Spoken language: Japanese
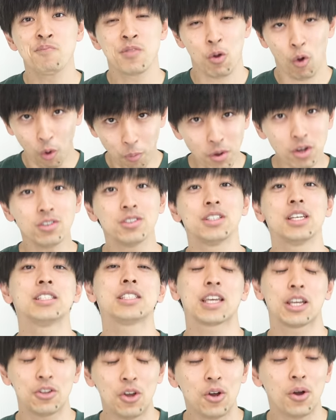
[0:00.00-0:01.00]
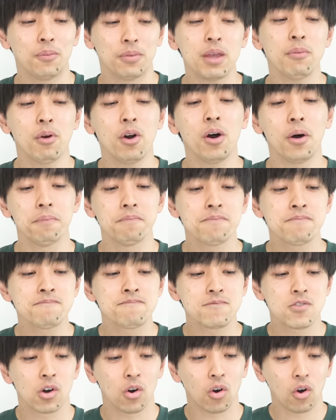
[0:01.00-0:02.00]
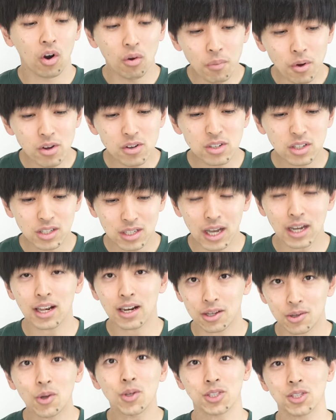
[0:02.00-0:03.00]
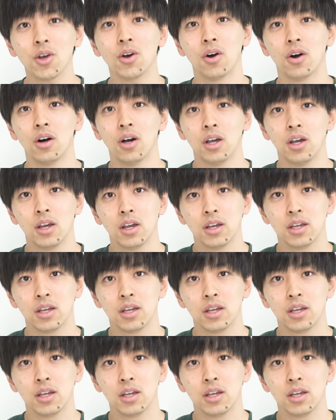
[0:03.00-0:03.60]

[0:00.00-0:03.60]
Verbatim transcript: で、思うんですけど、でも、思うからこそ、